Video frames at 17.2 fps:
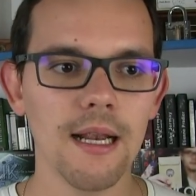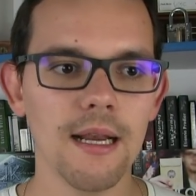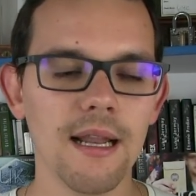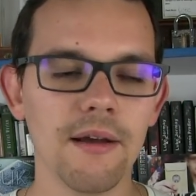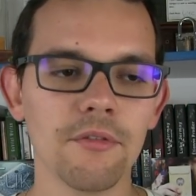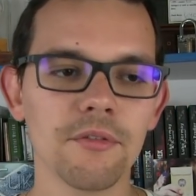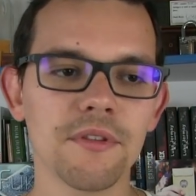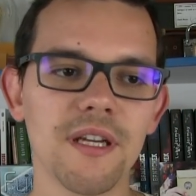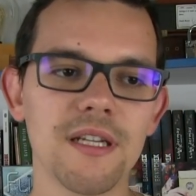
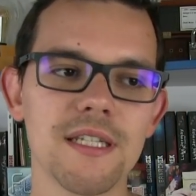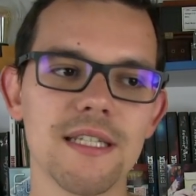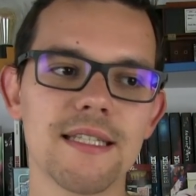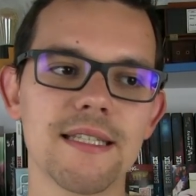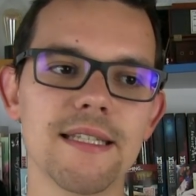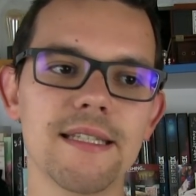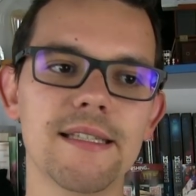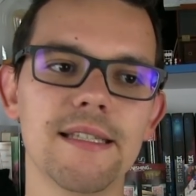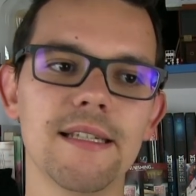L'avantage
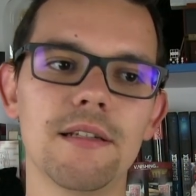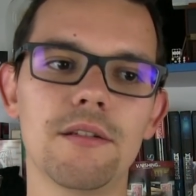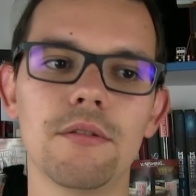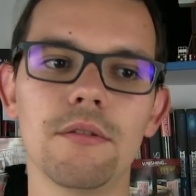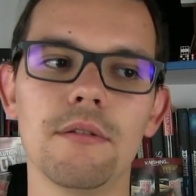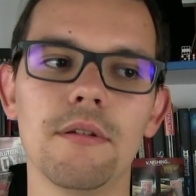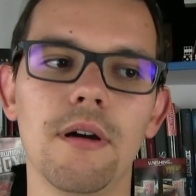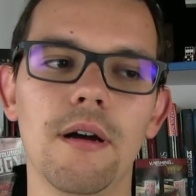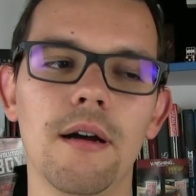d'ici, c'est
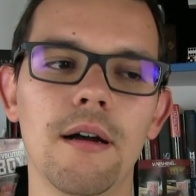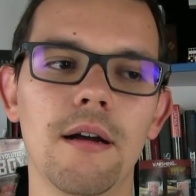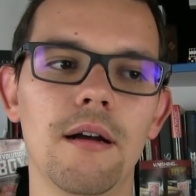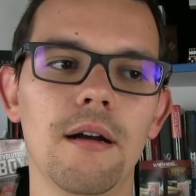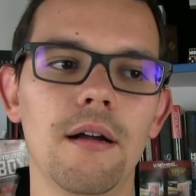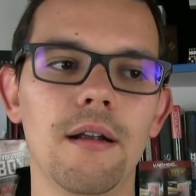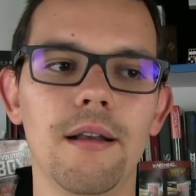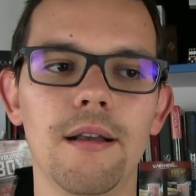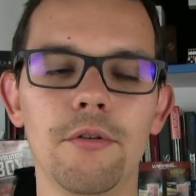que
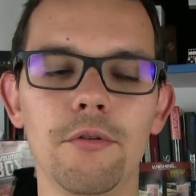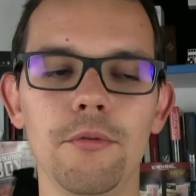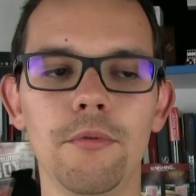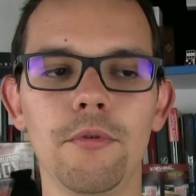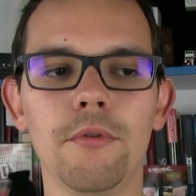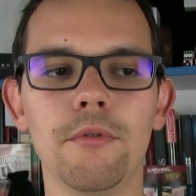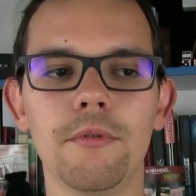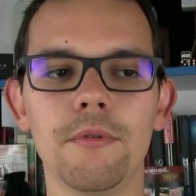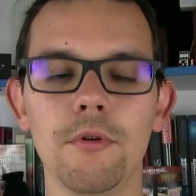euh,
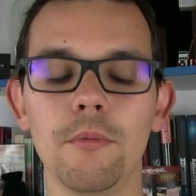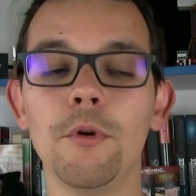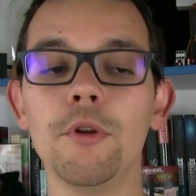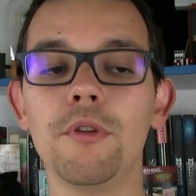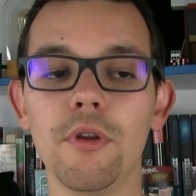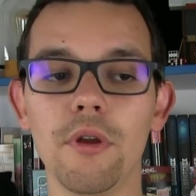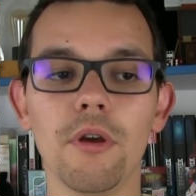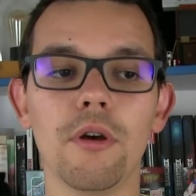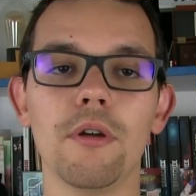le,
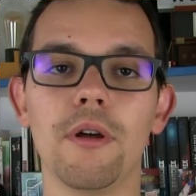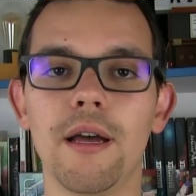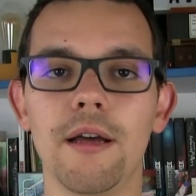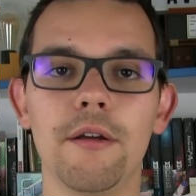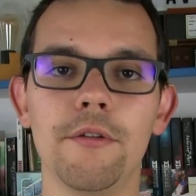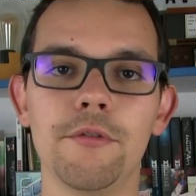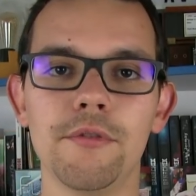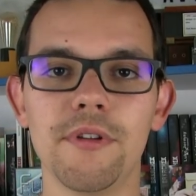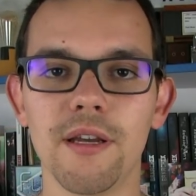moteur
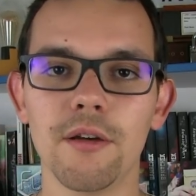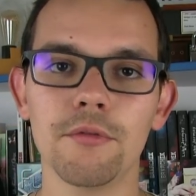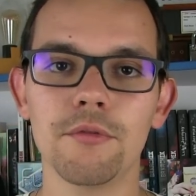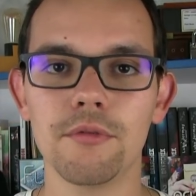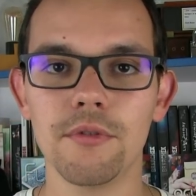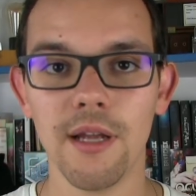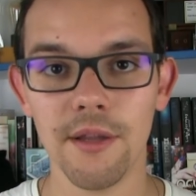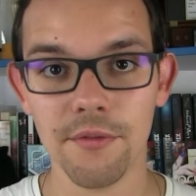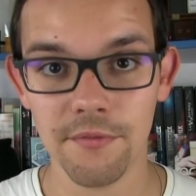euh, du
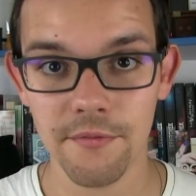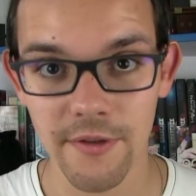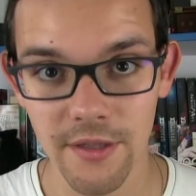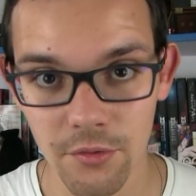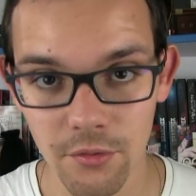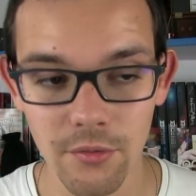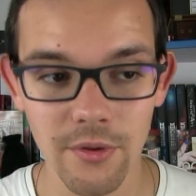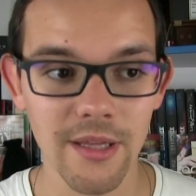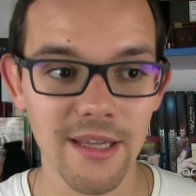Tarantula
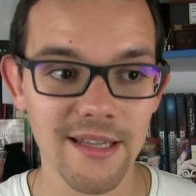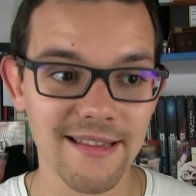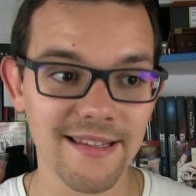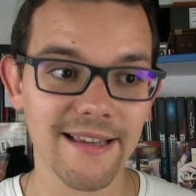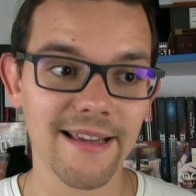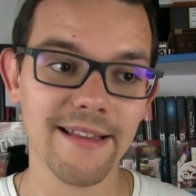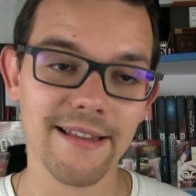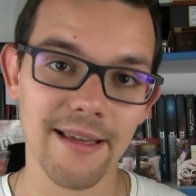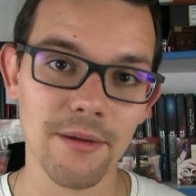V2 est
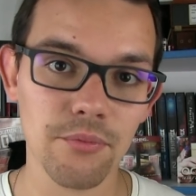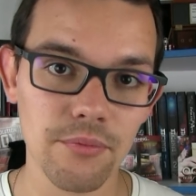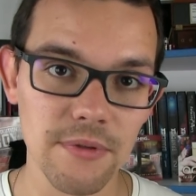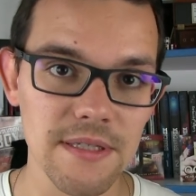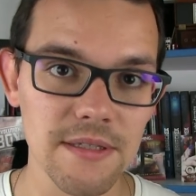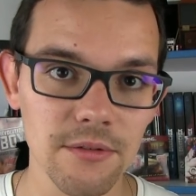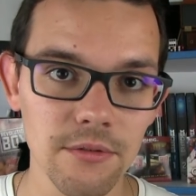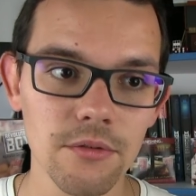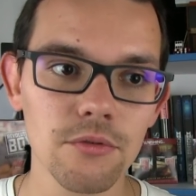très très
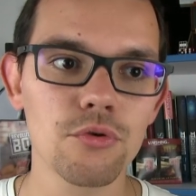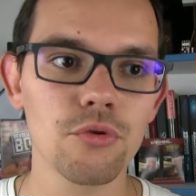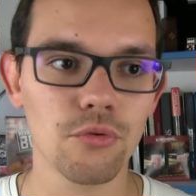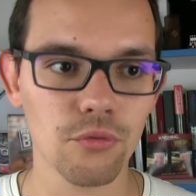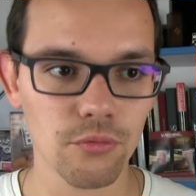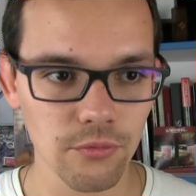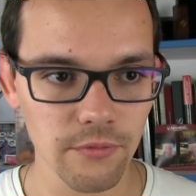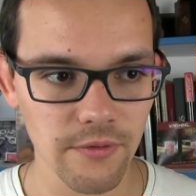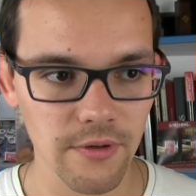puissant, je
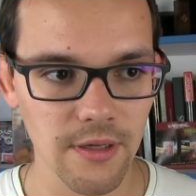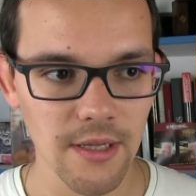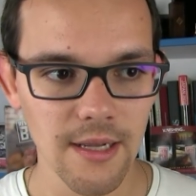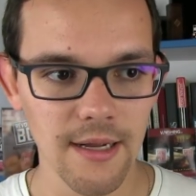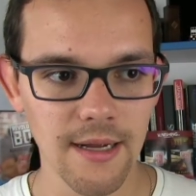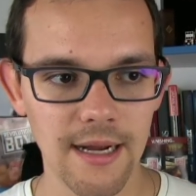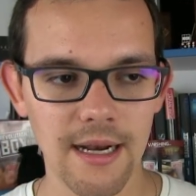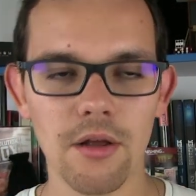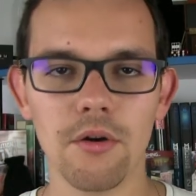trouve.
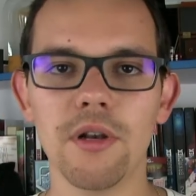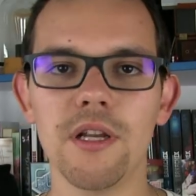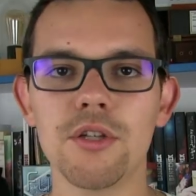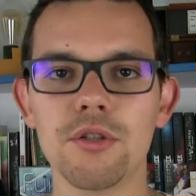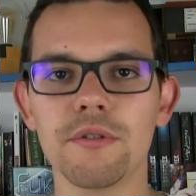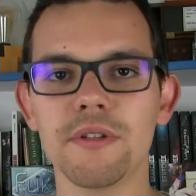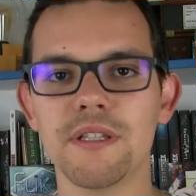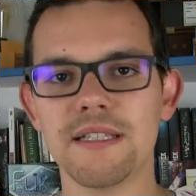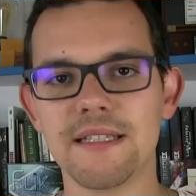Alors les
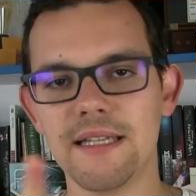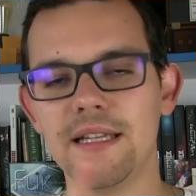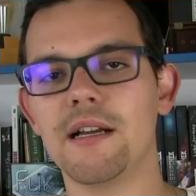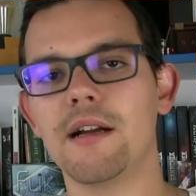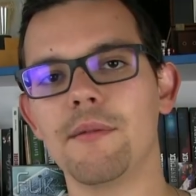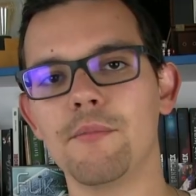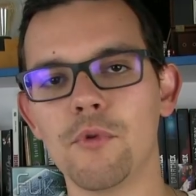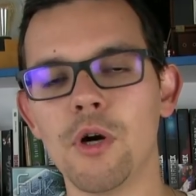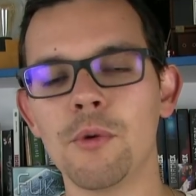gens disent qu'il est
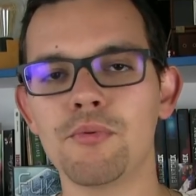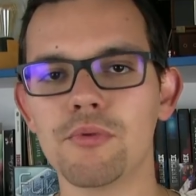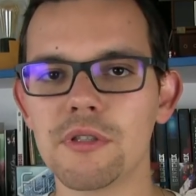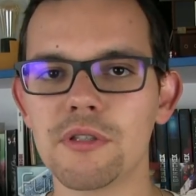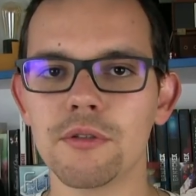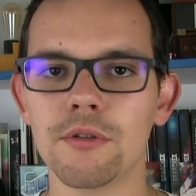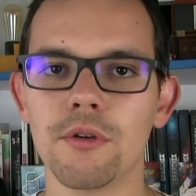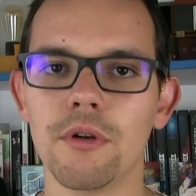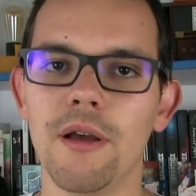quand même moins
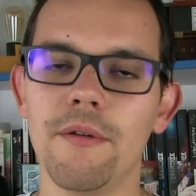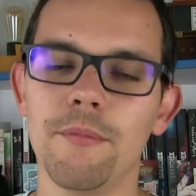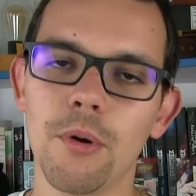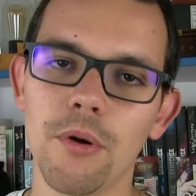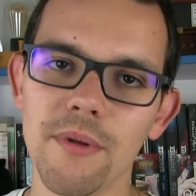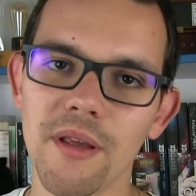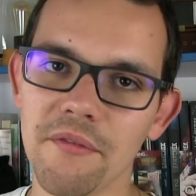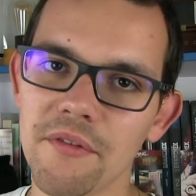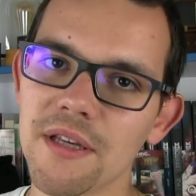puissant que la
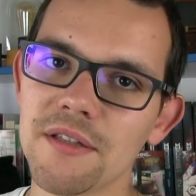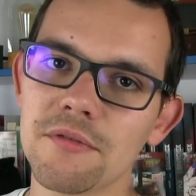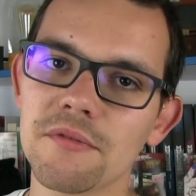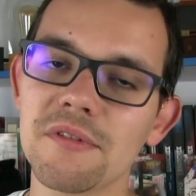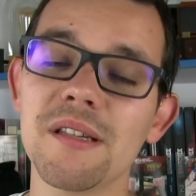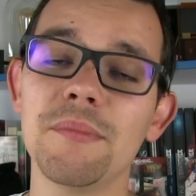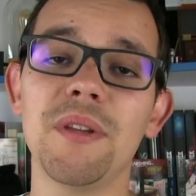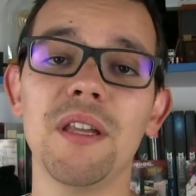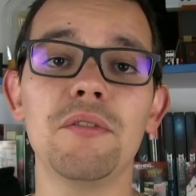première
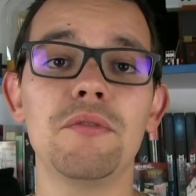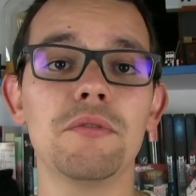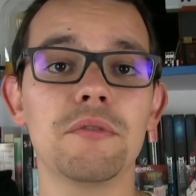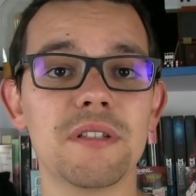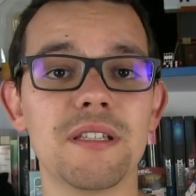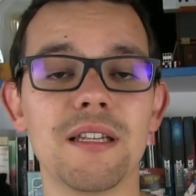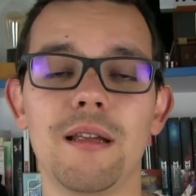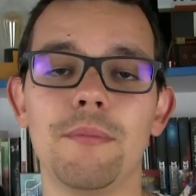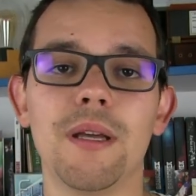version, c'est peut-être dû
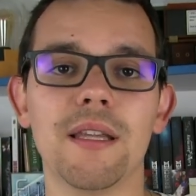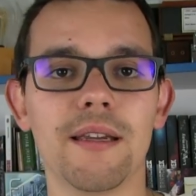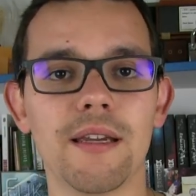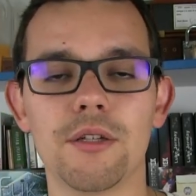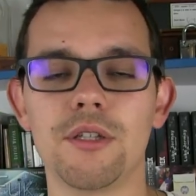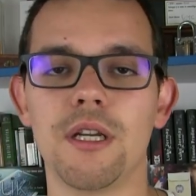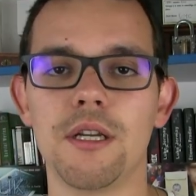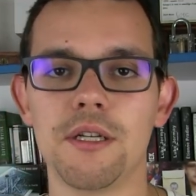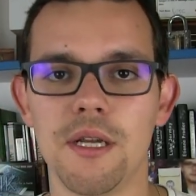aussi à la
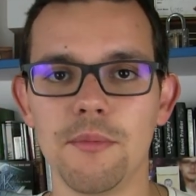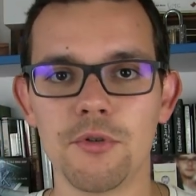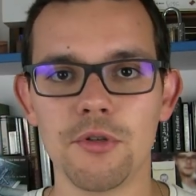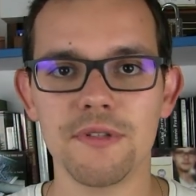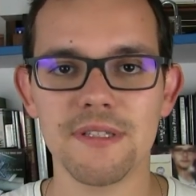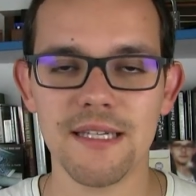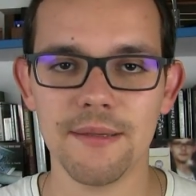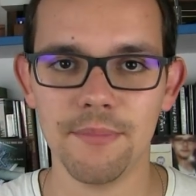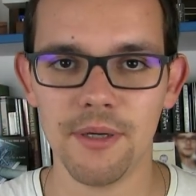batterie rechargeable,
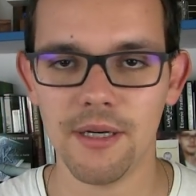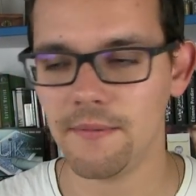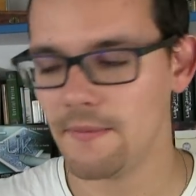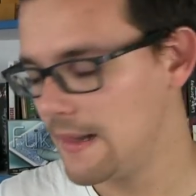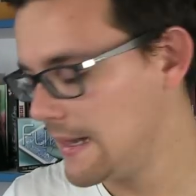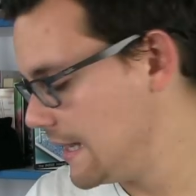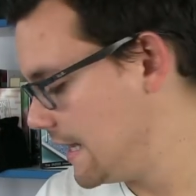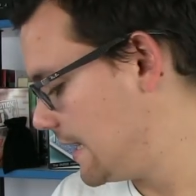je ne sais pas.